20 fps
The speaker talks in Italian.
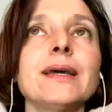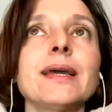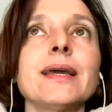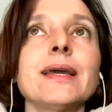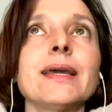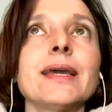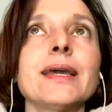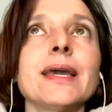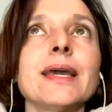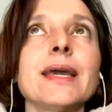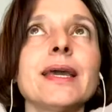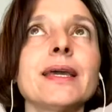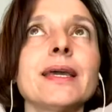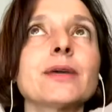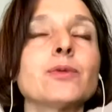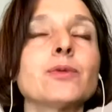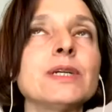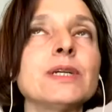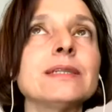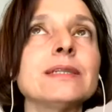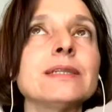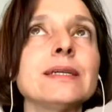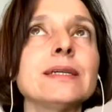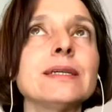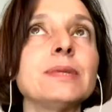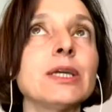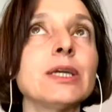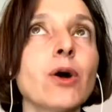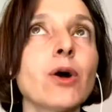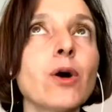e, e, quindi
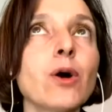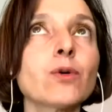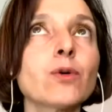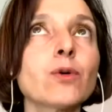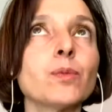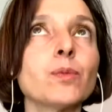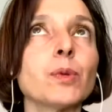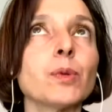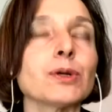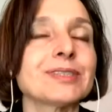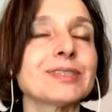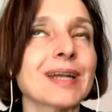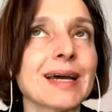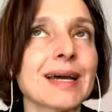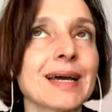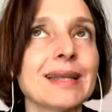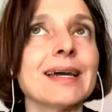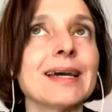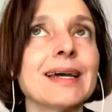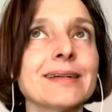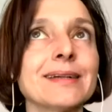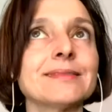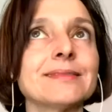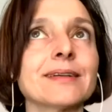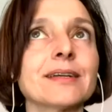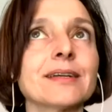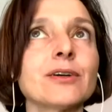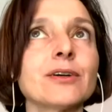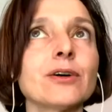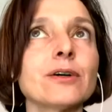mi occupo, tra le
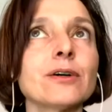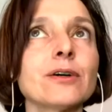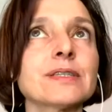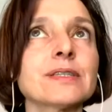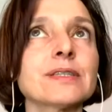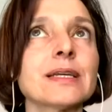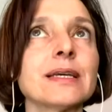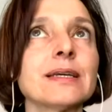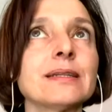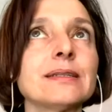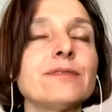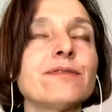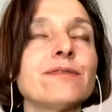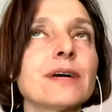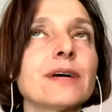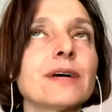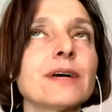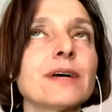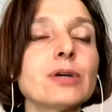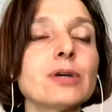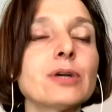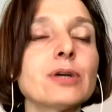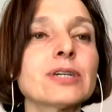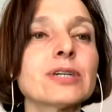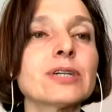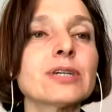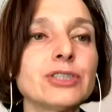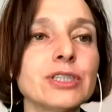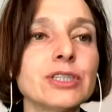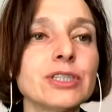altre cose, di fare in modo
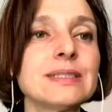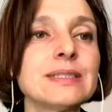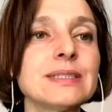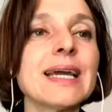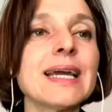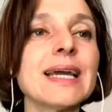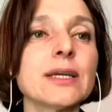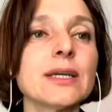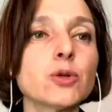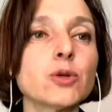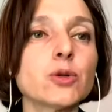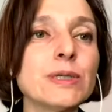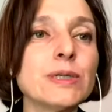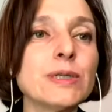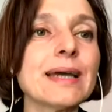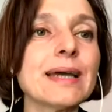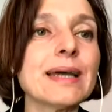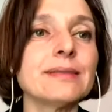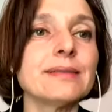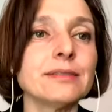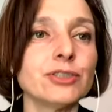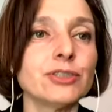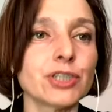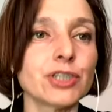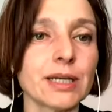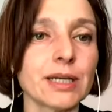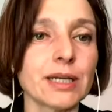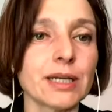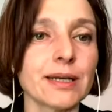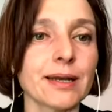che ci sia equità di
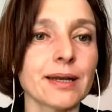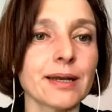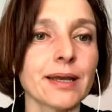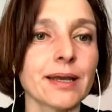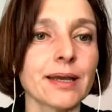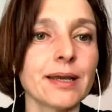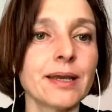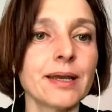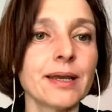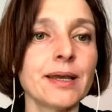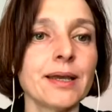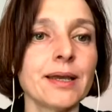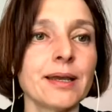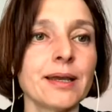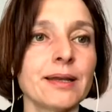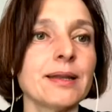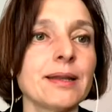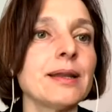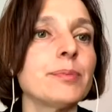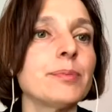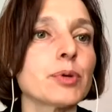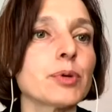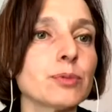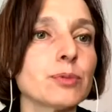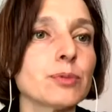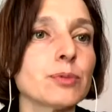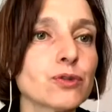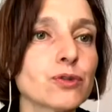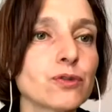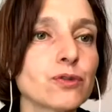genere nelle
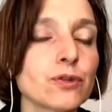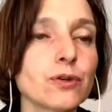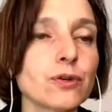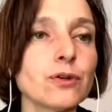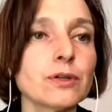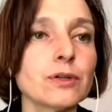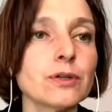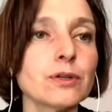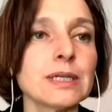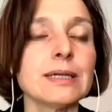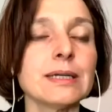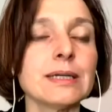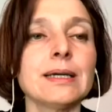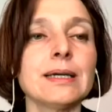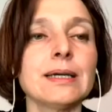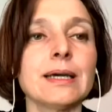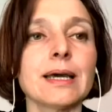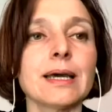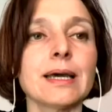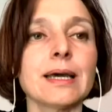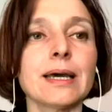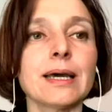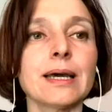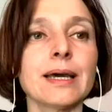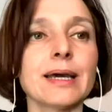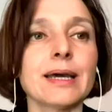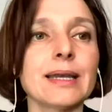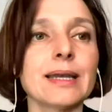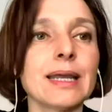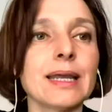promozioni,
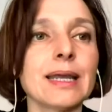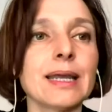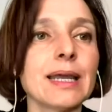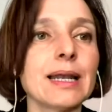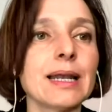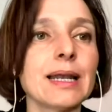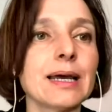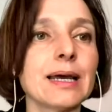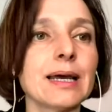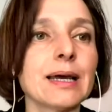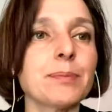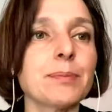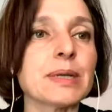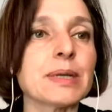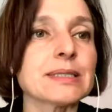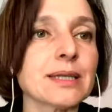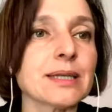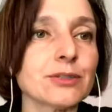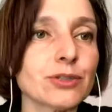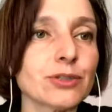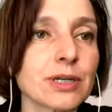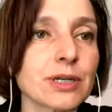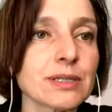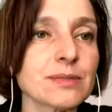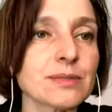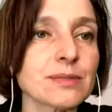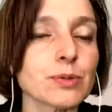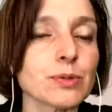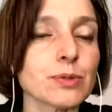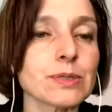eh, nel passaggio a
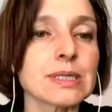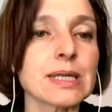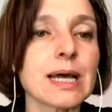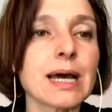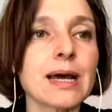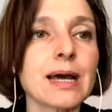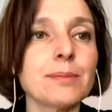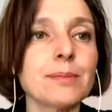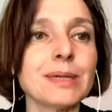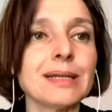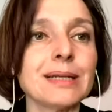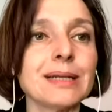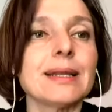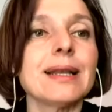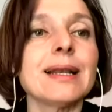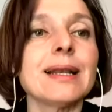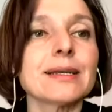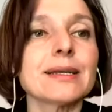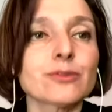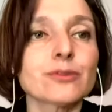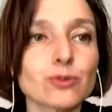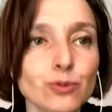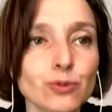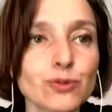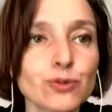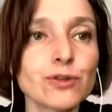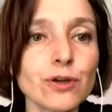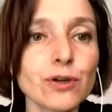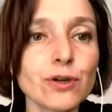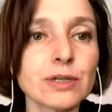responsabili, nelle
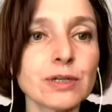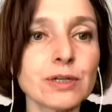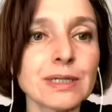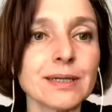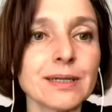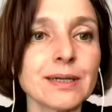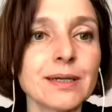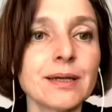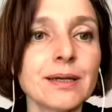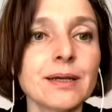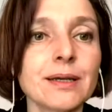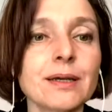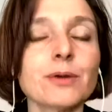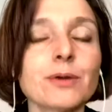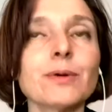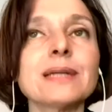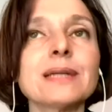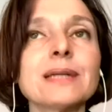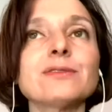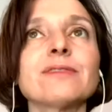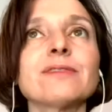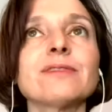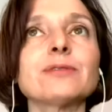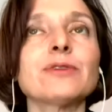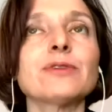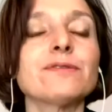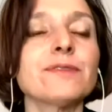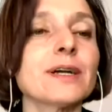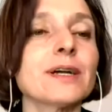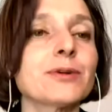assunzioni. Quando
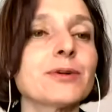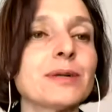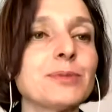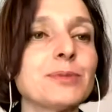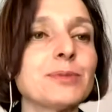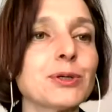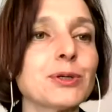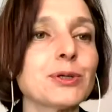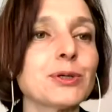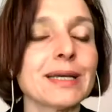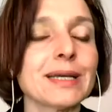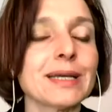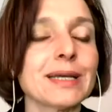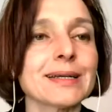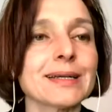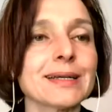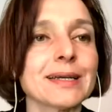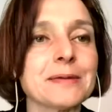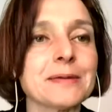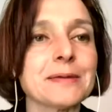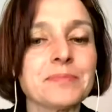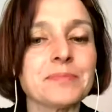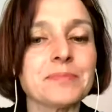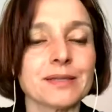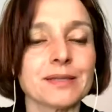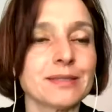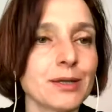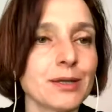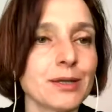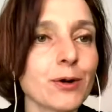vado a fianco al mio collega che
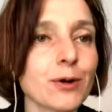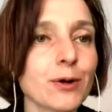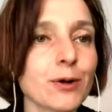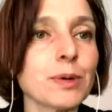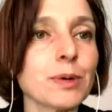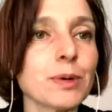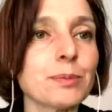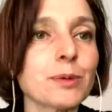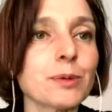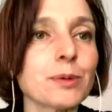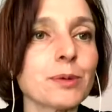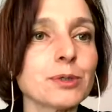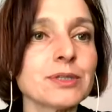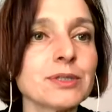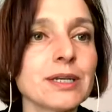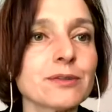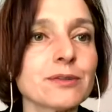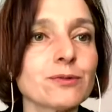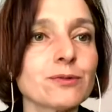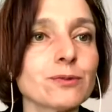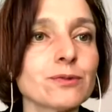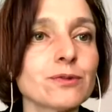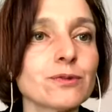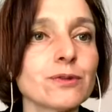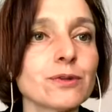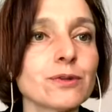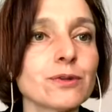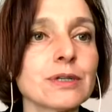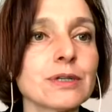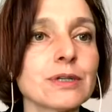si occupa proprio di
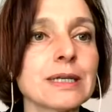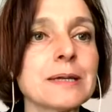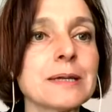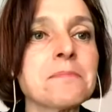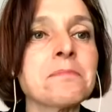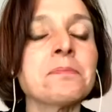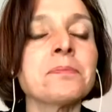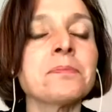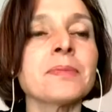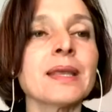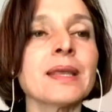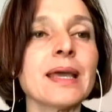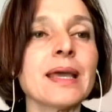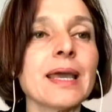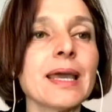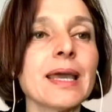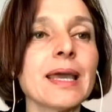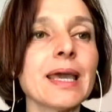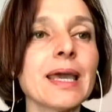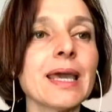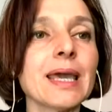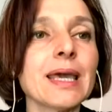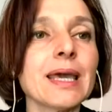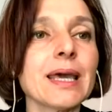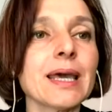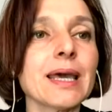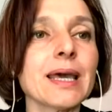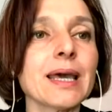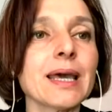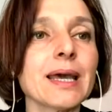assunzioni e
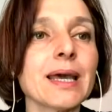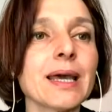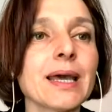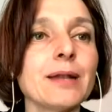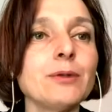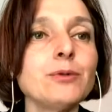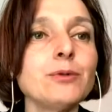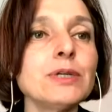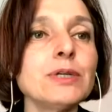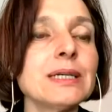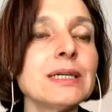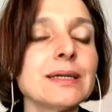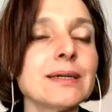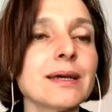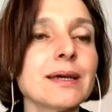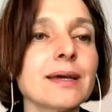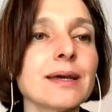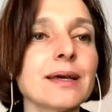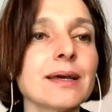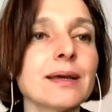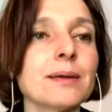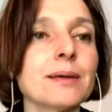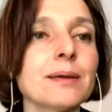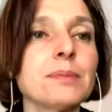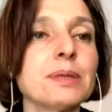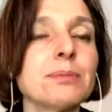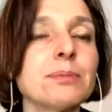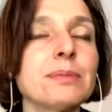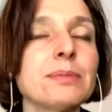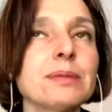eh, lui eh,
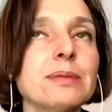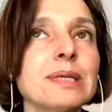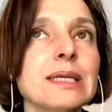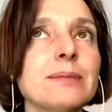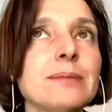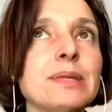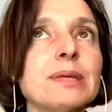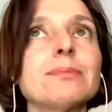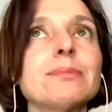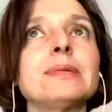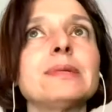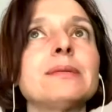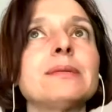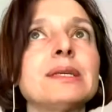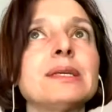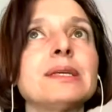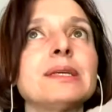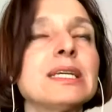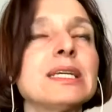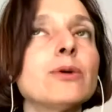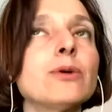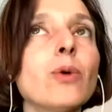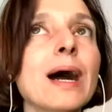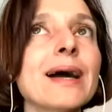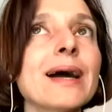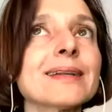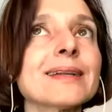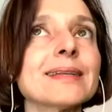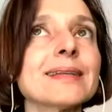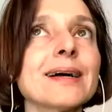mi, mi, mi, mi,
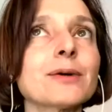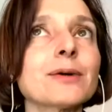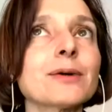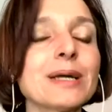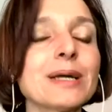guarda